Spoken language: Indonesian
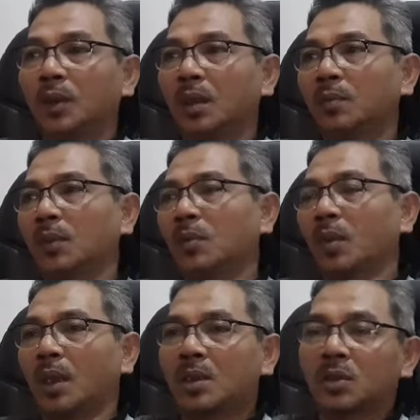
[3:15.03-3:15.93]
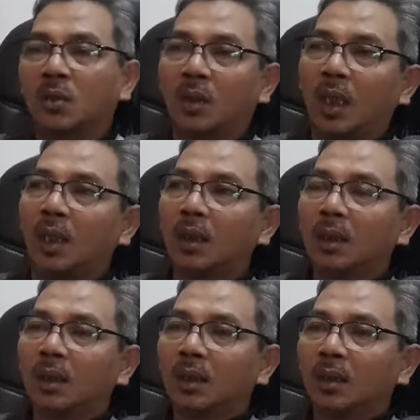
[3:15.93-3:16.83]
mungkin belum pernah sekolah
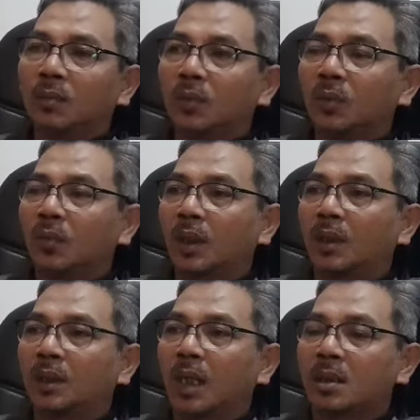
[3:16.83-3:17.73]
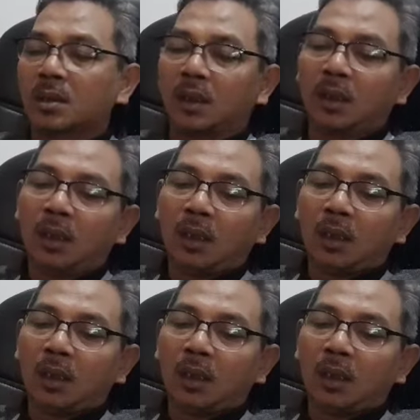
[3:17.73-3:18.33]
belum pernah dikasih